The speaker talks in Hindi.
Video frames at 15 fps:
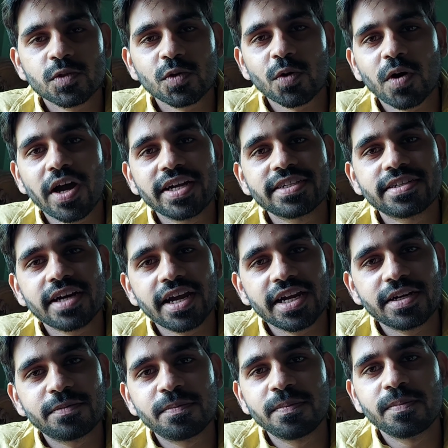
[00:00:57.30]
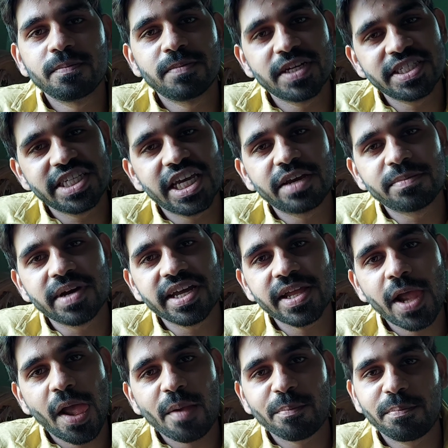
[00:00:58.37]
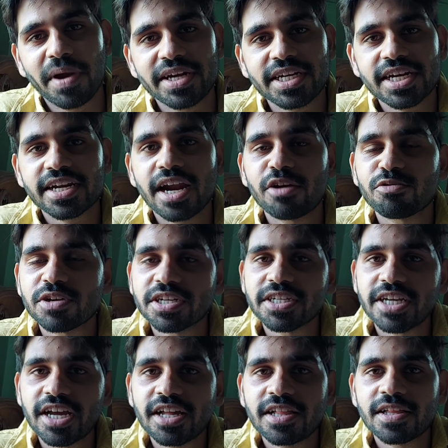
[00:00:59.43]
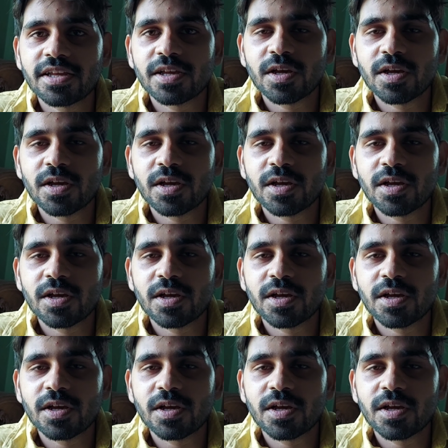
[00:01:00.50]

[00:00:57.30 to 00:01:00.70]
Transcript: सो आई ट्राइड बी जी एम आई बैटल ग्राउंड इंडिया